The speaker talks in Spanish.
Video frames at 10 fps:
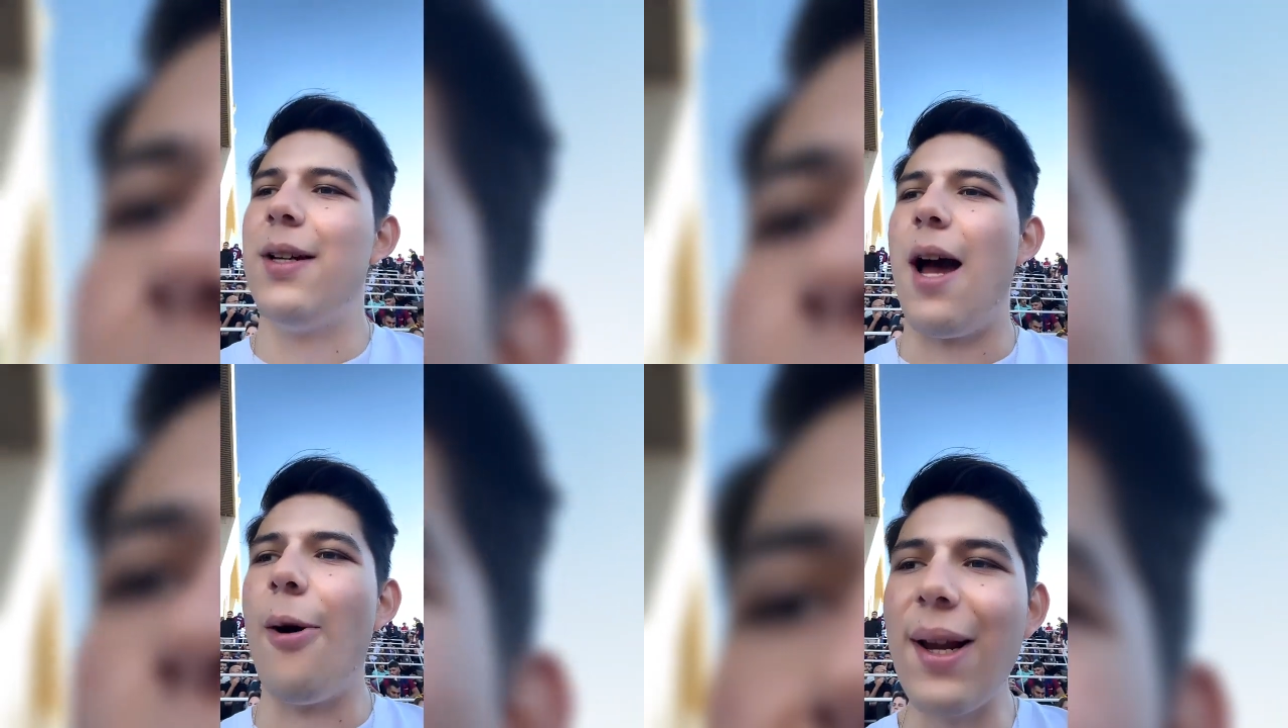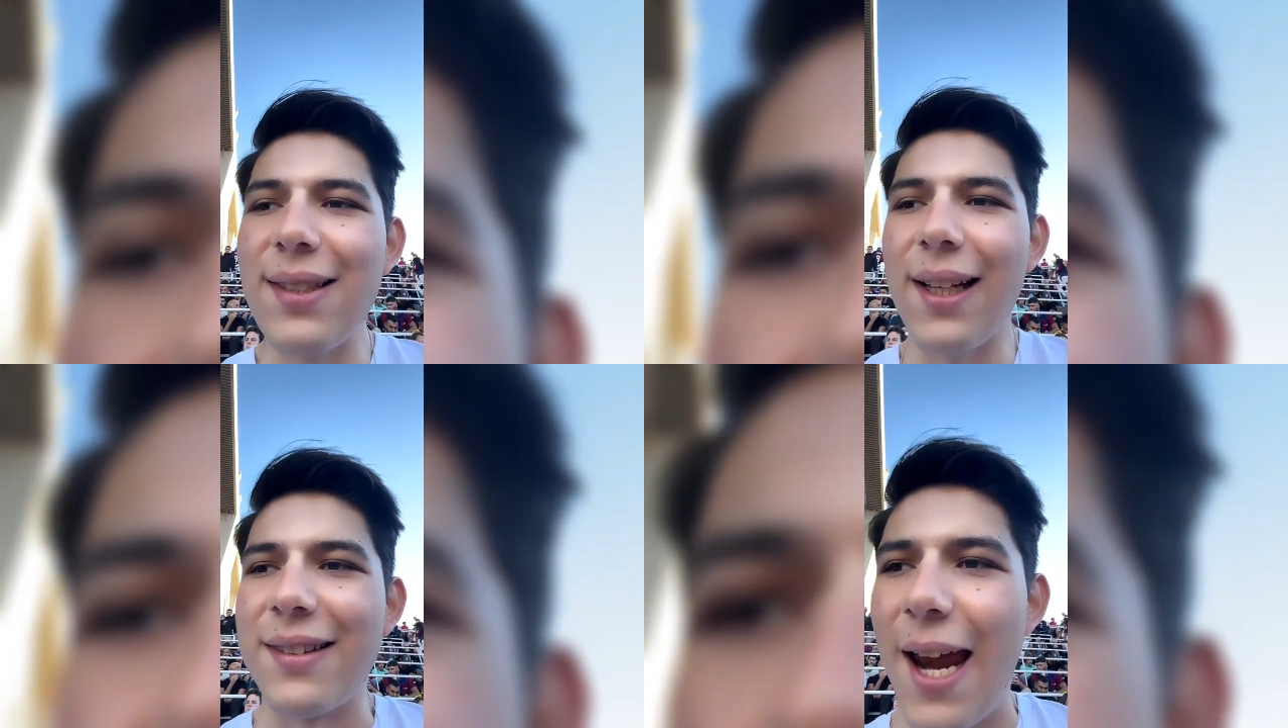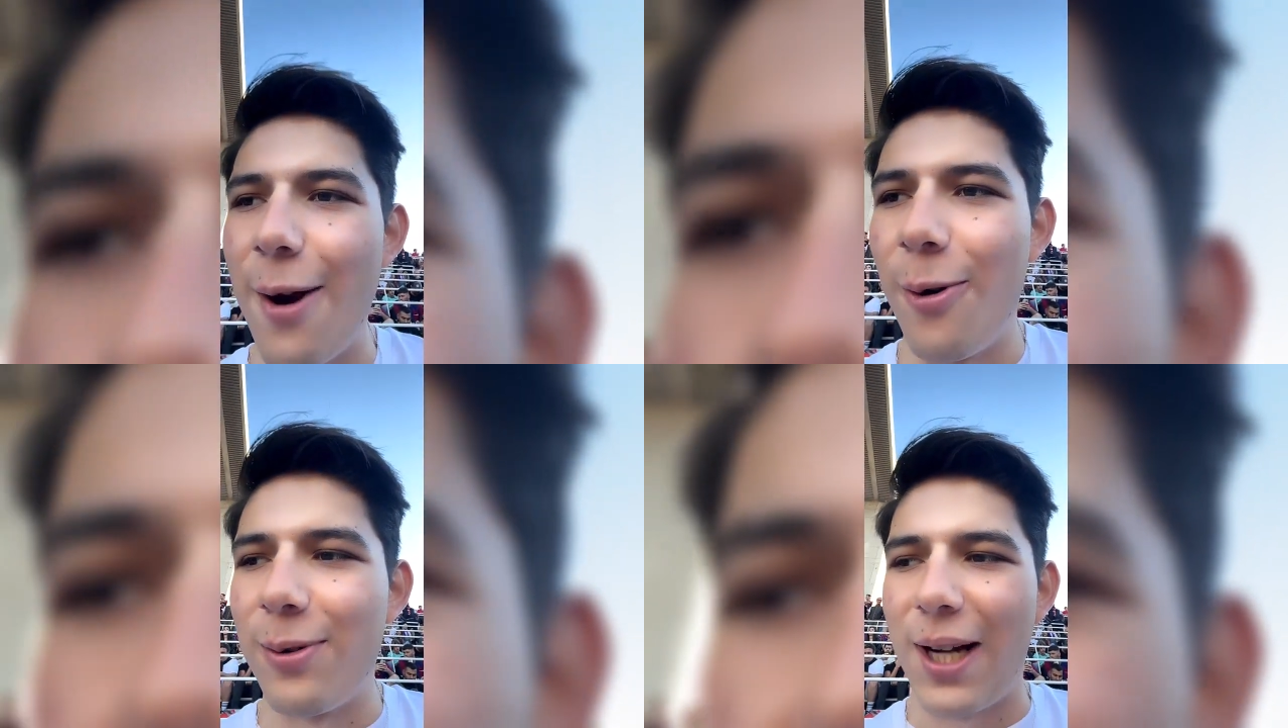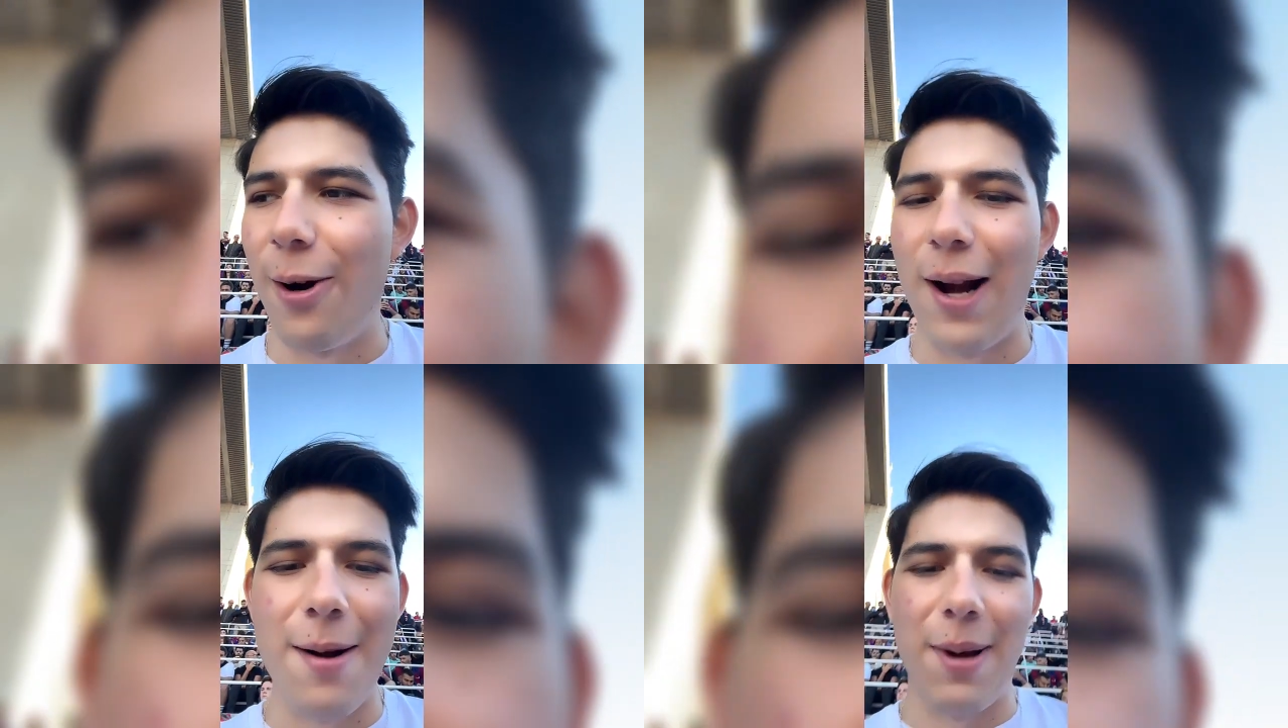aún así la traigo,
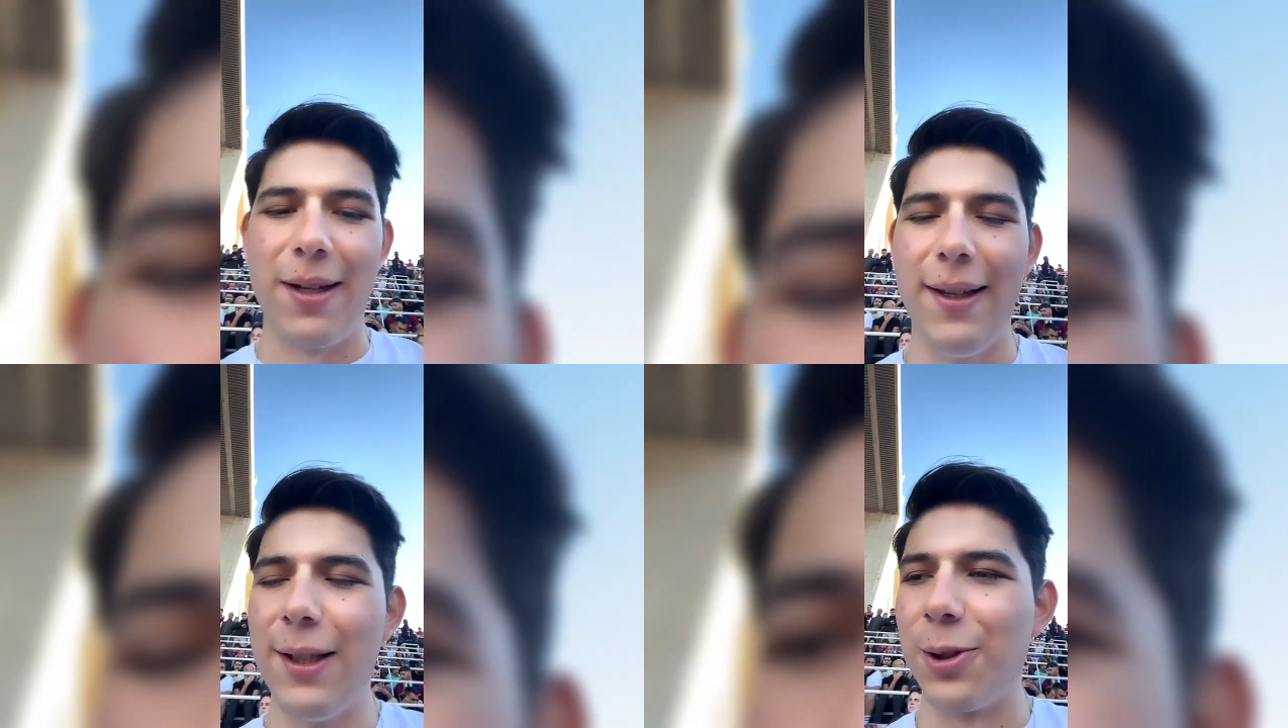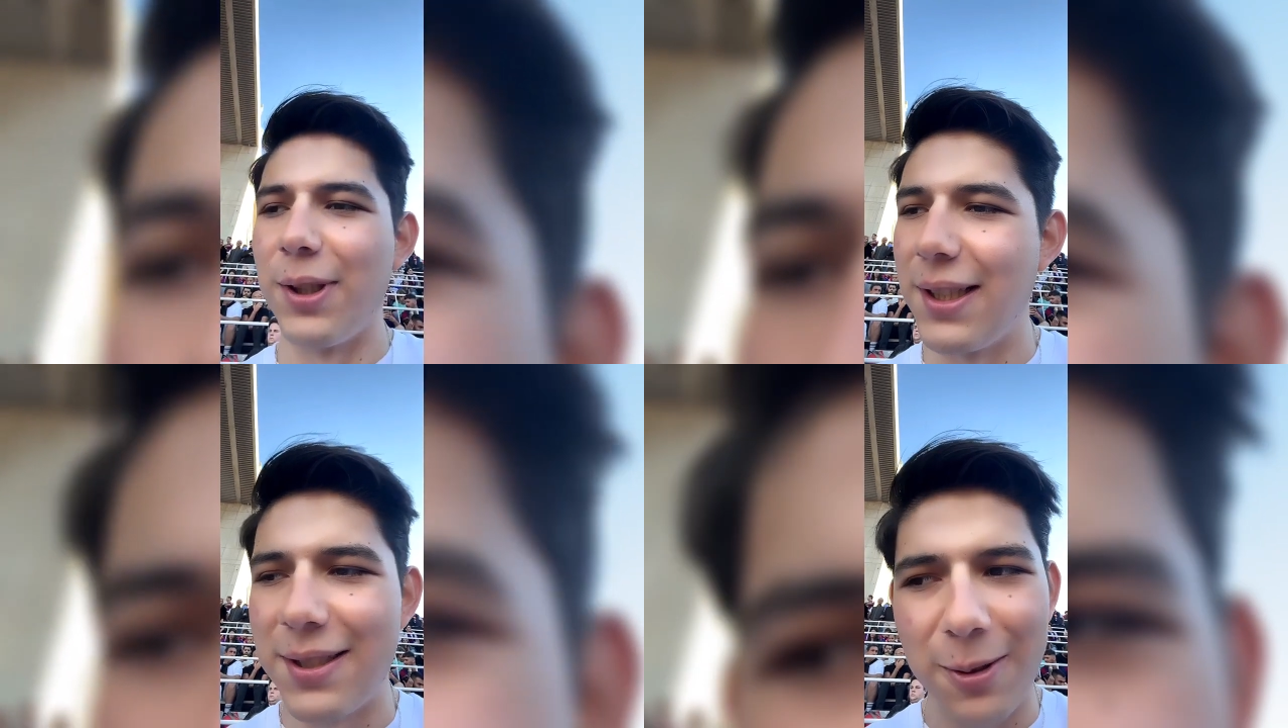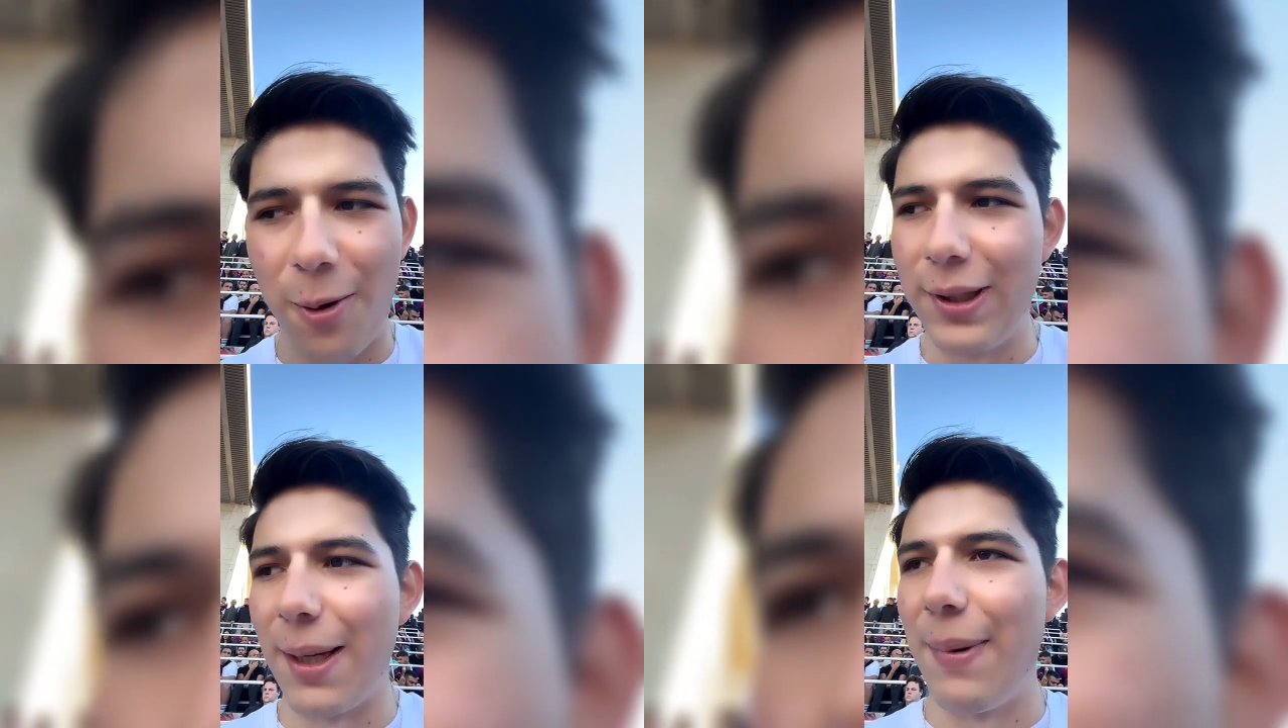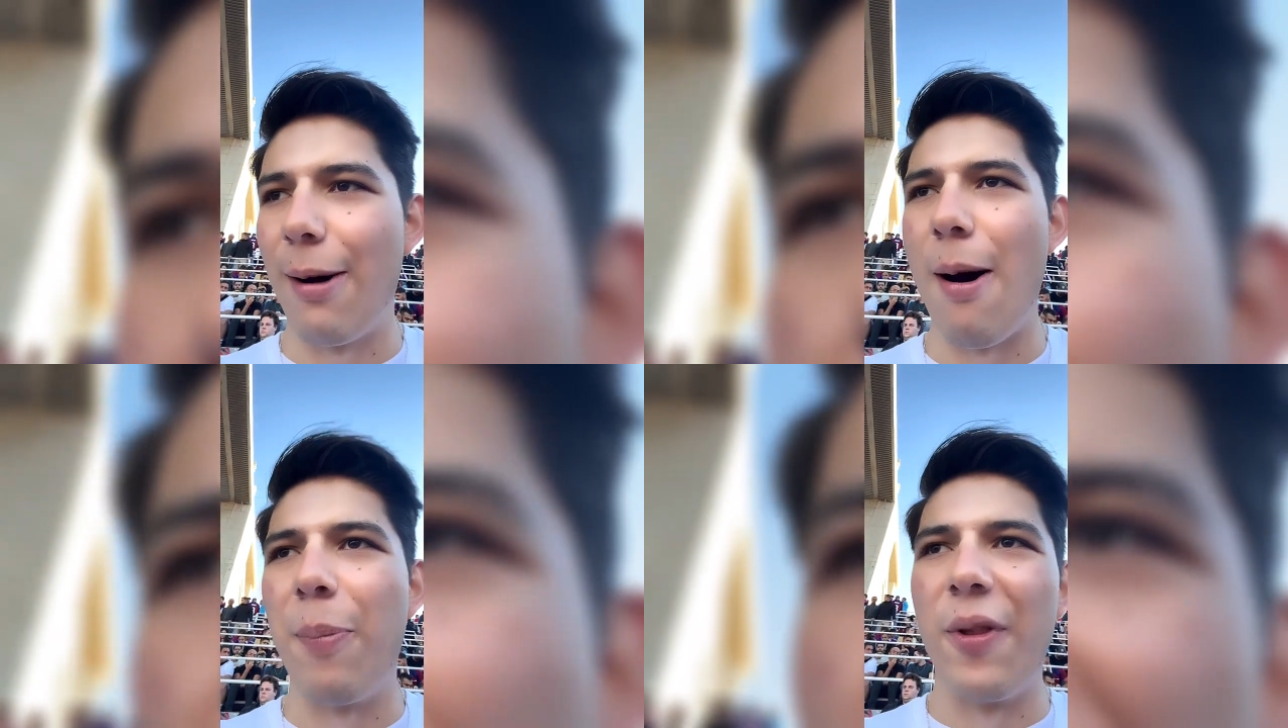traigo la del Madrid, entonces ahorita me la
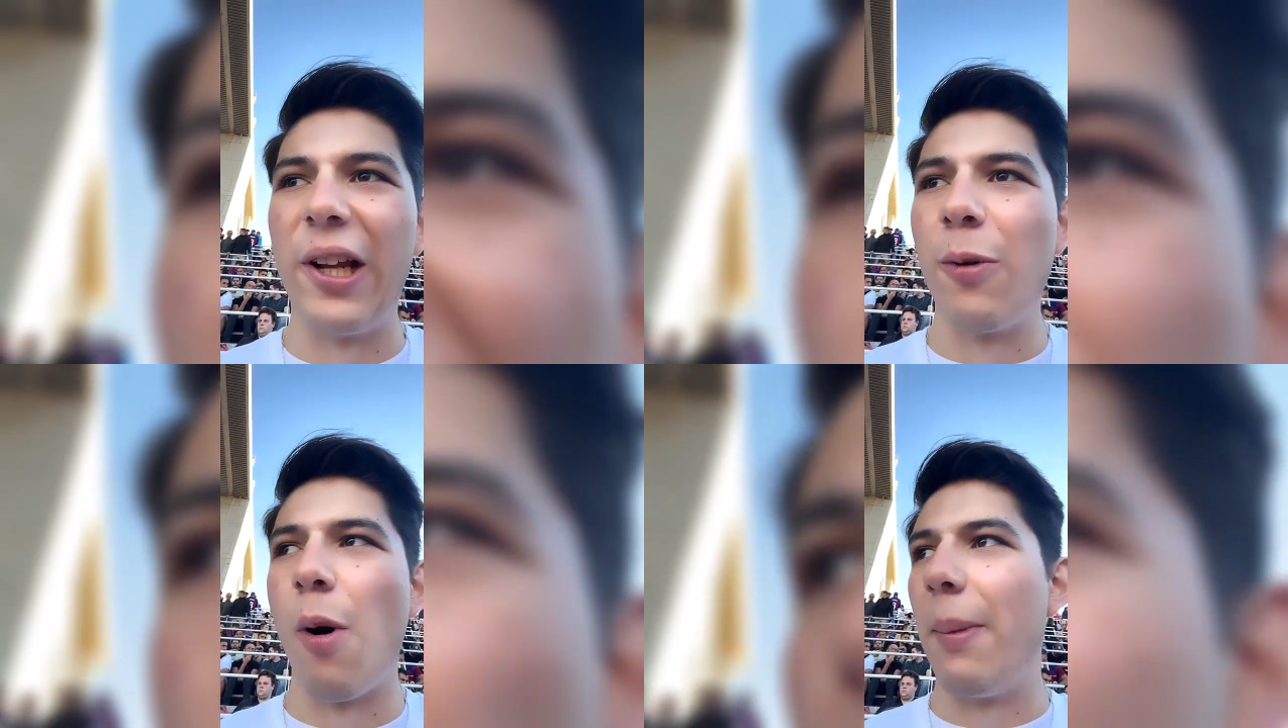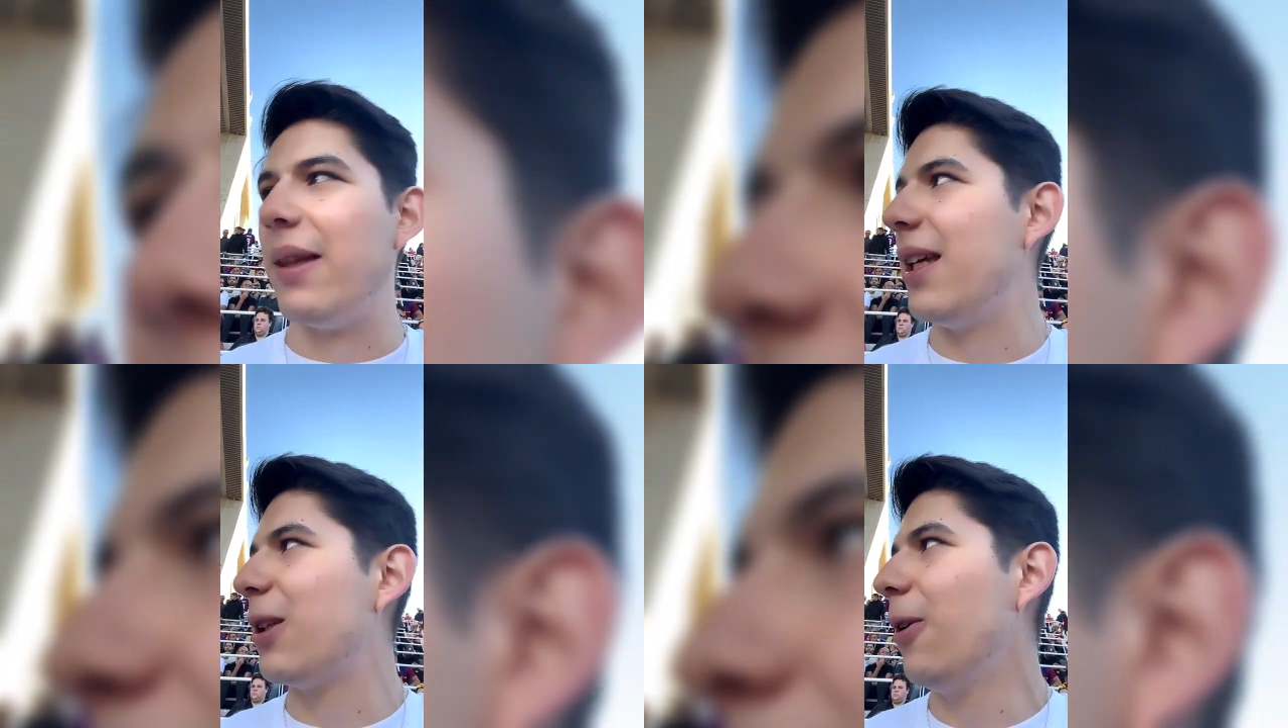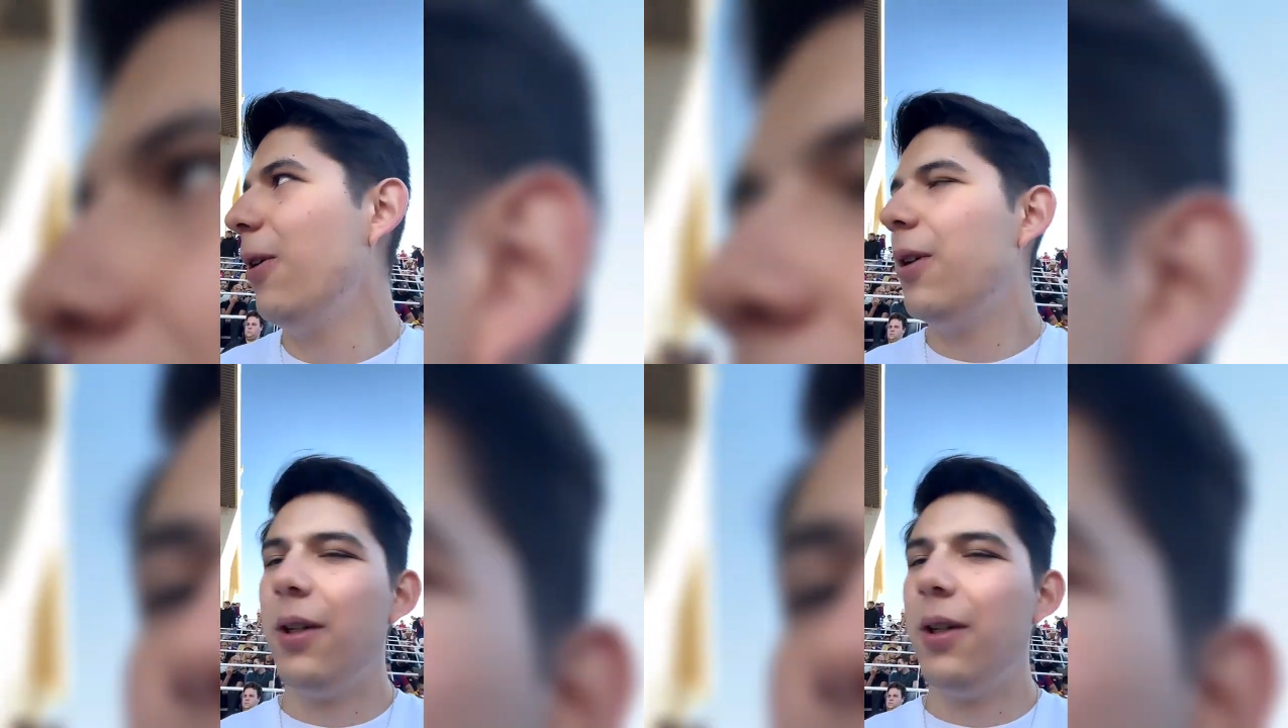voy a poner en un momentito